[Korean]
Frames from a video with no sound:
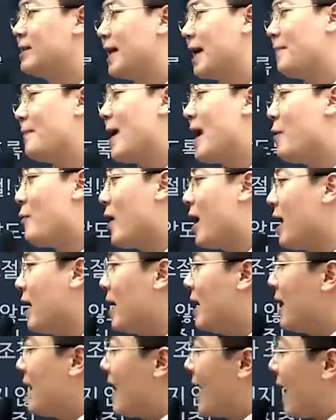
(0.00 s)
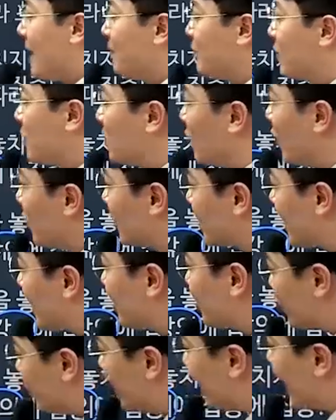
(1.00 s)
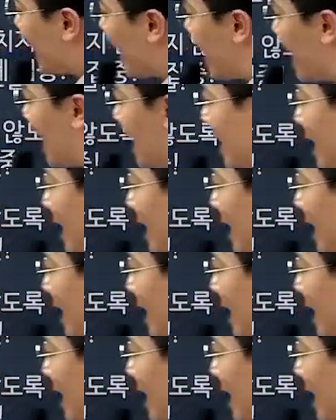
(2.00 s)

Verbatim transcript: 제가 매회 하프 모의고사를 주니까